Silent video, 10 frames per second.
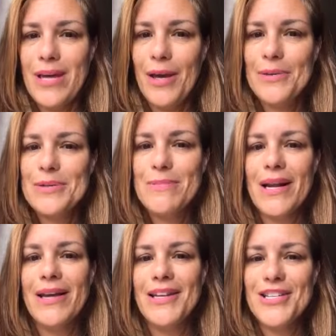certos
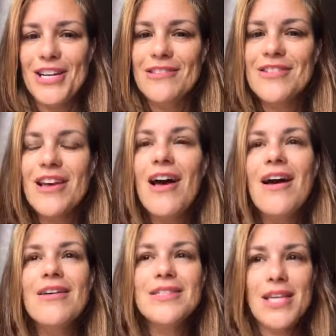para ir adiante,
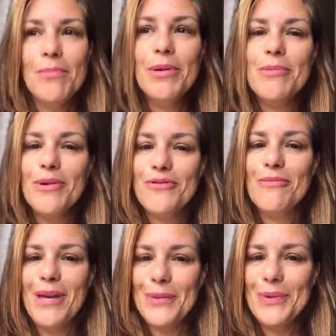sempre em
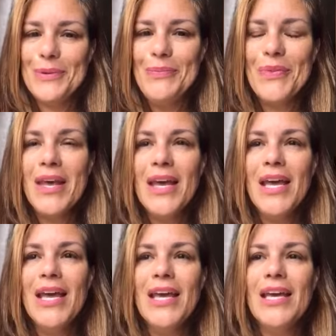movimento.
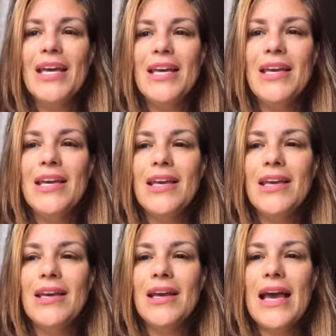
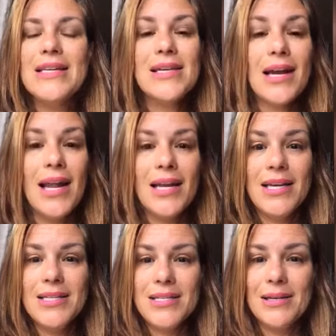E essa
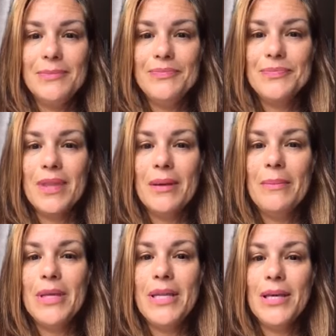clareza
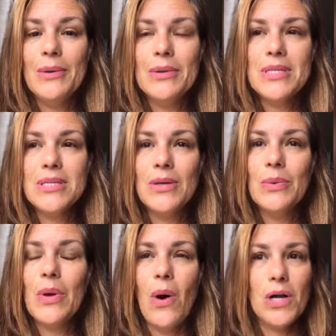me deu assim
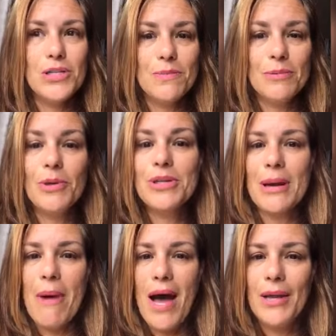um norte para o meu
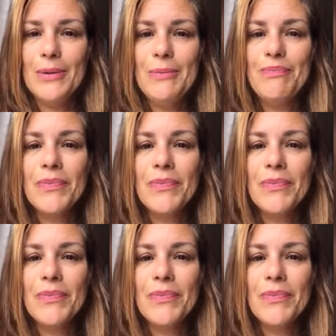trabalho.